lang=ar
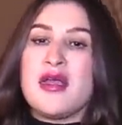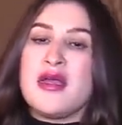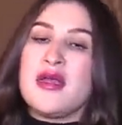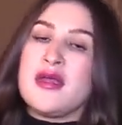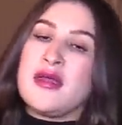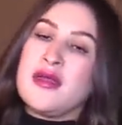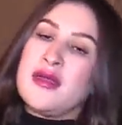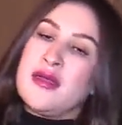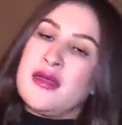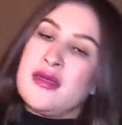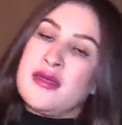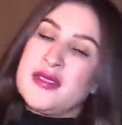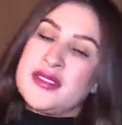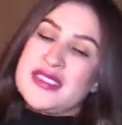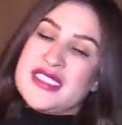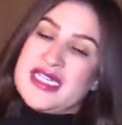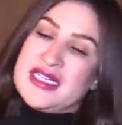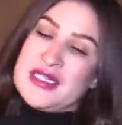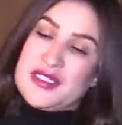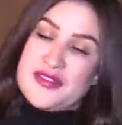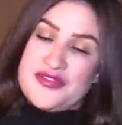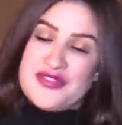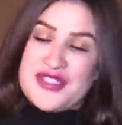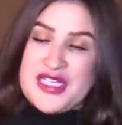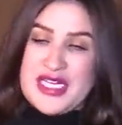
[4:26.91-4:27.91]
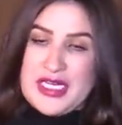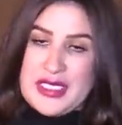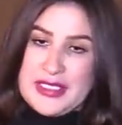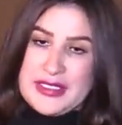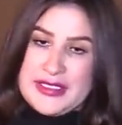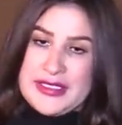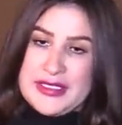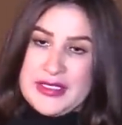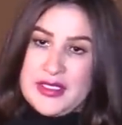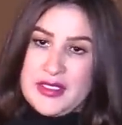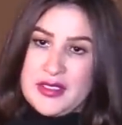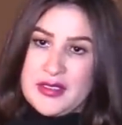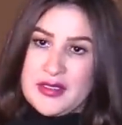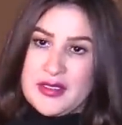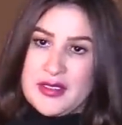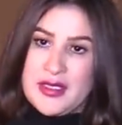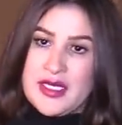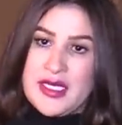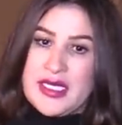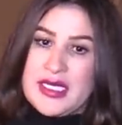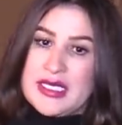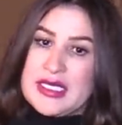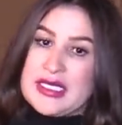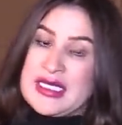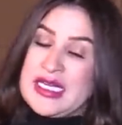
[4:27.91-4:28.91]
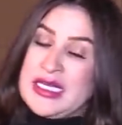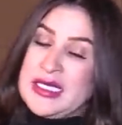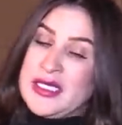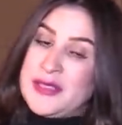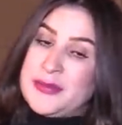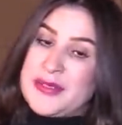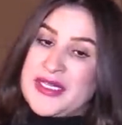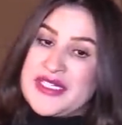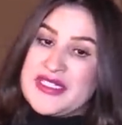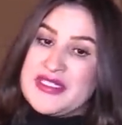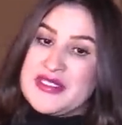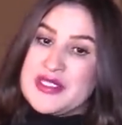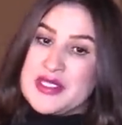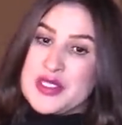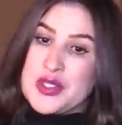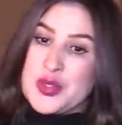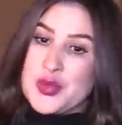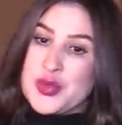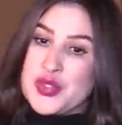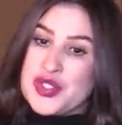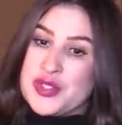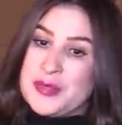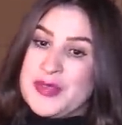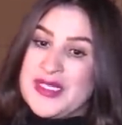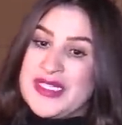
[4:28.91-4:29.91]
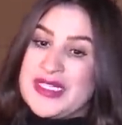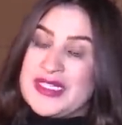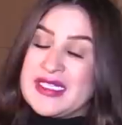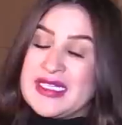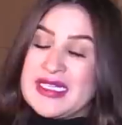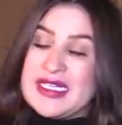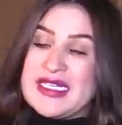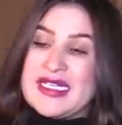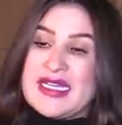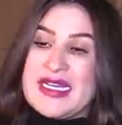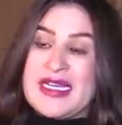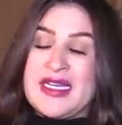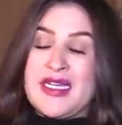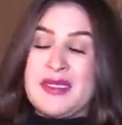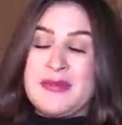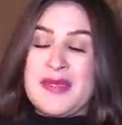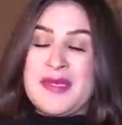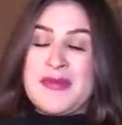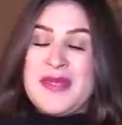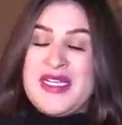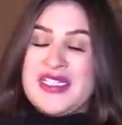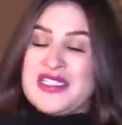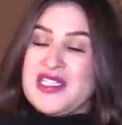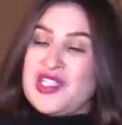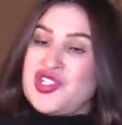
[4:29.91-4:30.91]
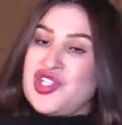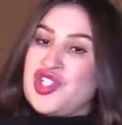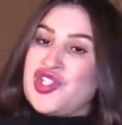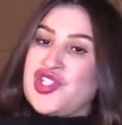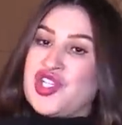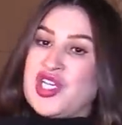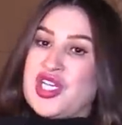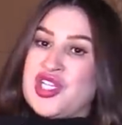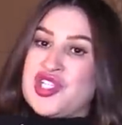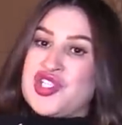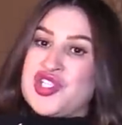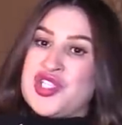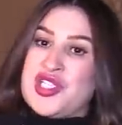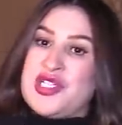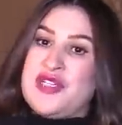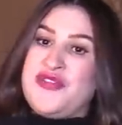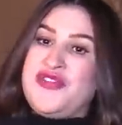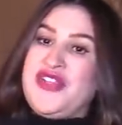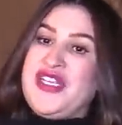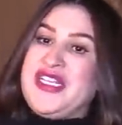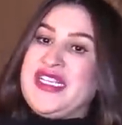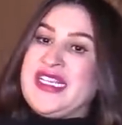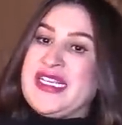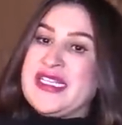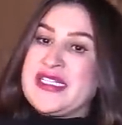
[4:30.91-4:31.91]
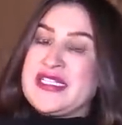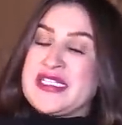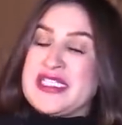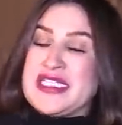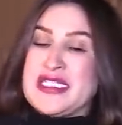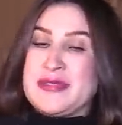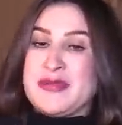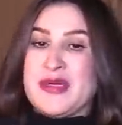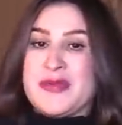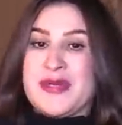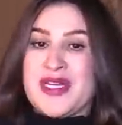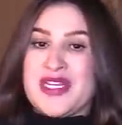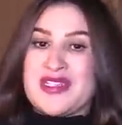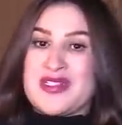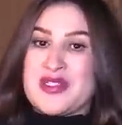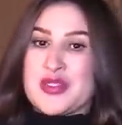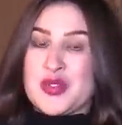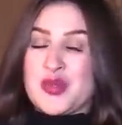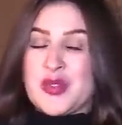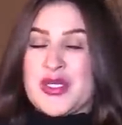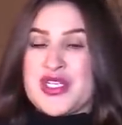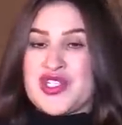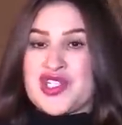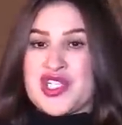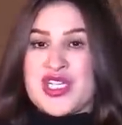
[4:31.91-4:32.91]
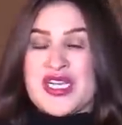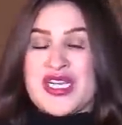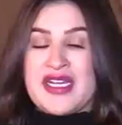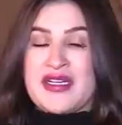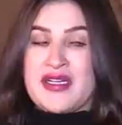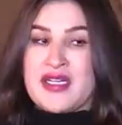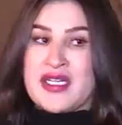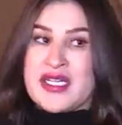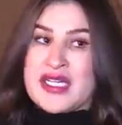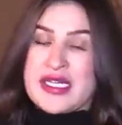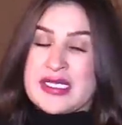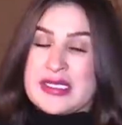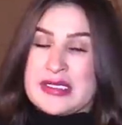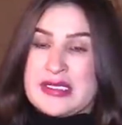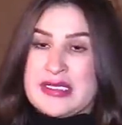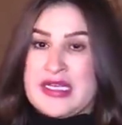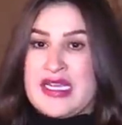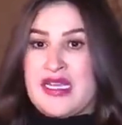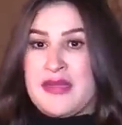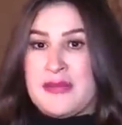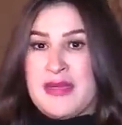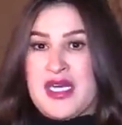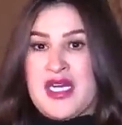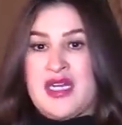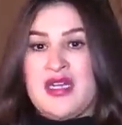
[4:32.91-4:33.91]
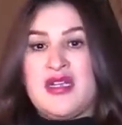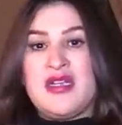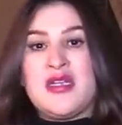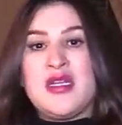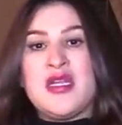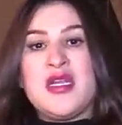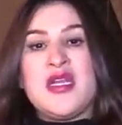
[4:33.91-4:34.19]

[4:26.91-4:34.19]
أه تعرفنا عليه قال لي بغيت نتزوج بك قلت لي انا ما محتاجاش راجل في حياتي ما بغى الزواج لانني خدامه